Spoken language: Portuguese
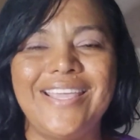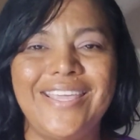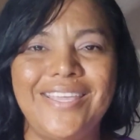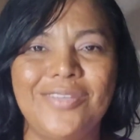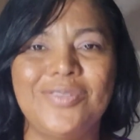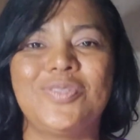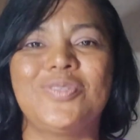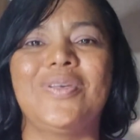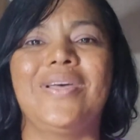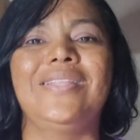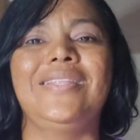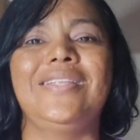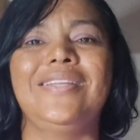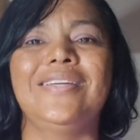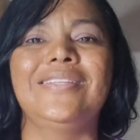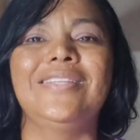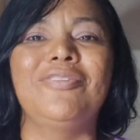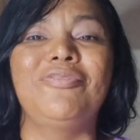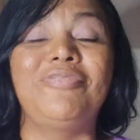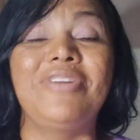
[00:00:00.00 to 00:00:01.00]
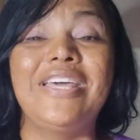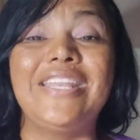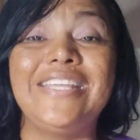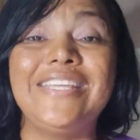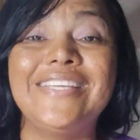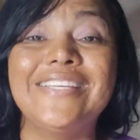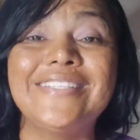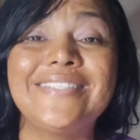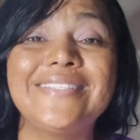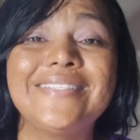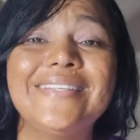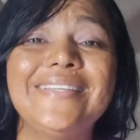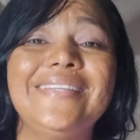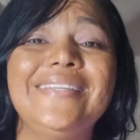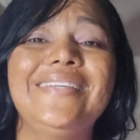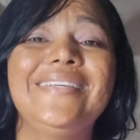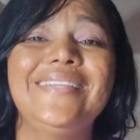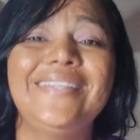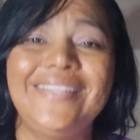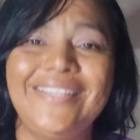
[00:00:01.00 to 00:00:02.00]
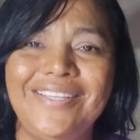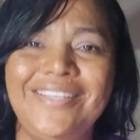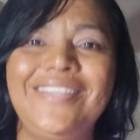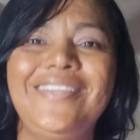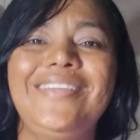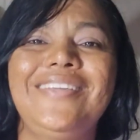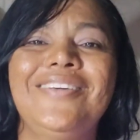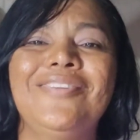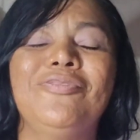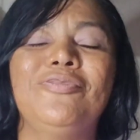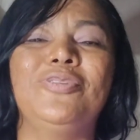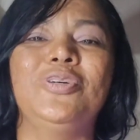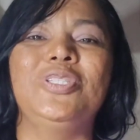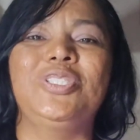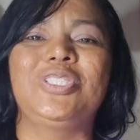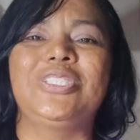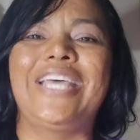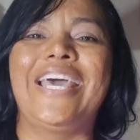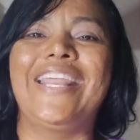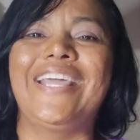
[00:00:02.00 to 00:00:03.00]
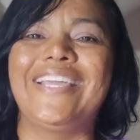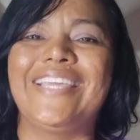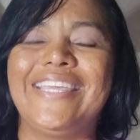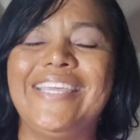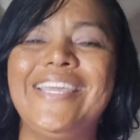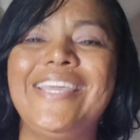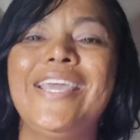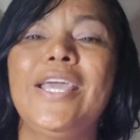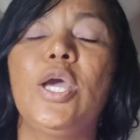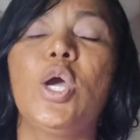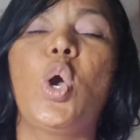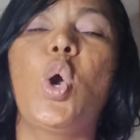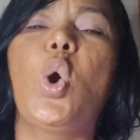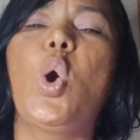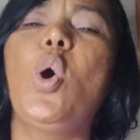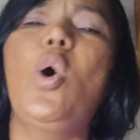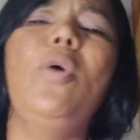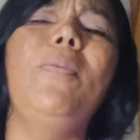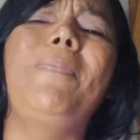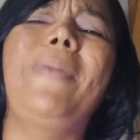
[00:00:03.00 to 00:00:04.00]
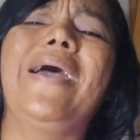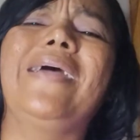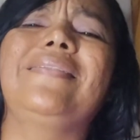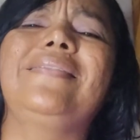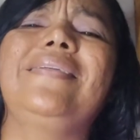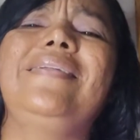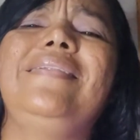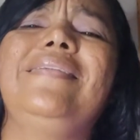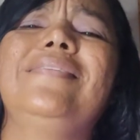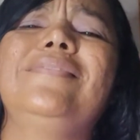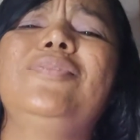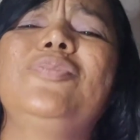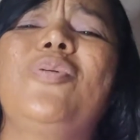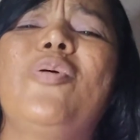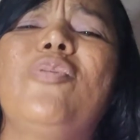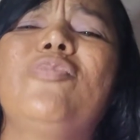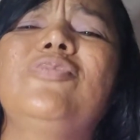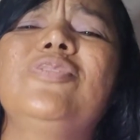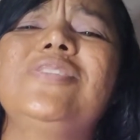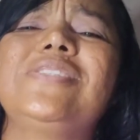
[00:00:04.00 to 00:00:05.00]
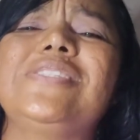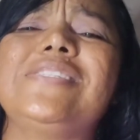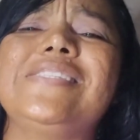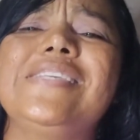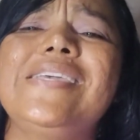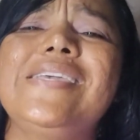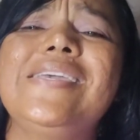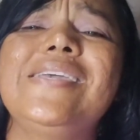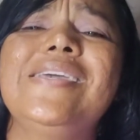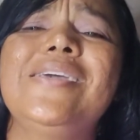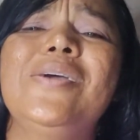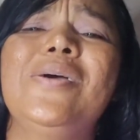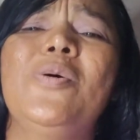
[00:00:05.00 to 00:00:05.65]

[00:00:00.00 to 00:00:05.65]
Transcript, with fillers: Eu sou Adriana Farias e vou estar aqui compartilhando com você